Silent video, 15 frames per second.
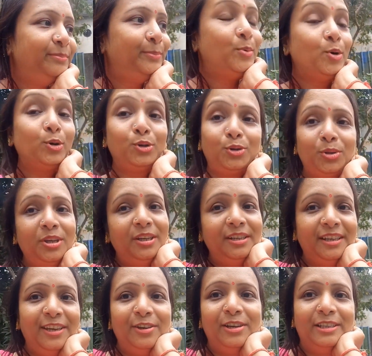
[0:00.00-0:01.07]
পরশু দিন
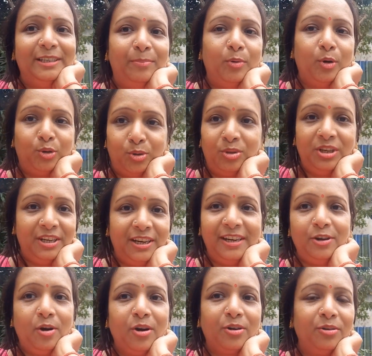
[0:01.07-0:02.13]
কী হয়েছে পরশু
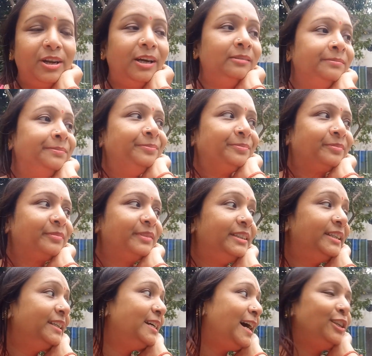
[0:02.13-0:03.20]
দিনেরই ঘটনা
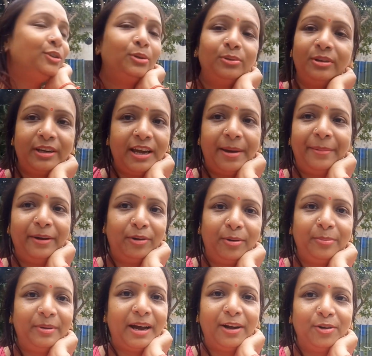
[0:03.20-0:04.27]
যে গাছগুলোকে আমার
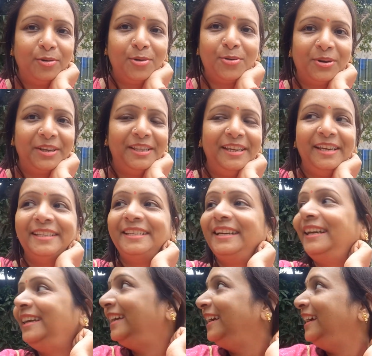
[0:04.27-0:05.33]
ওরম কাণ্ড করে দিয়েছে
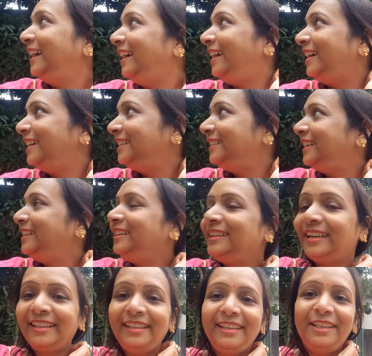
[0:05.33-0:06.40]
আর
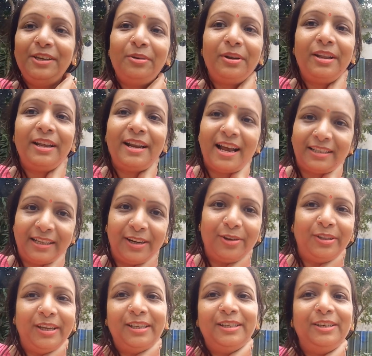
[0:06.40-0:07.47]
সেদিনকেই দিদি ওদের আসার
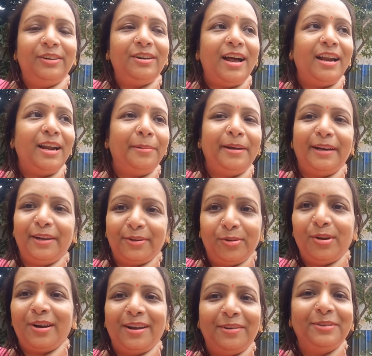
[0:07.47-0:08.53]
কথা ছিল রান্না বান্না
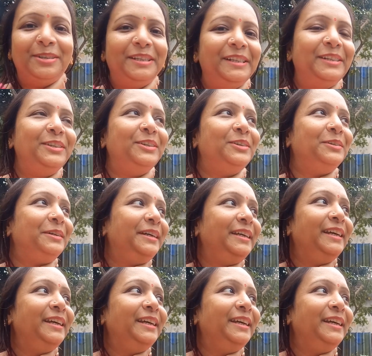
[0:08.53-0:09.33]
করা হচ্ছিলো ওই জন্য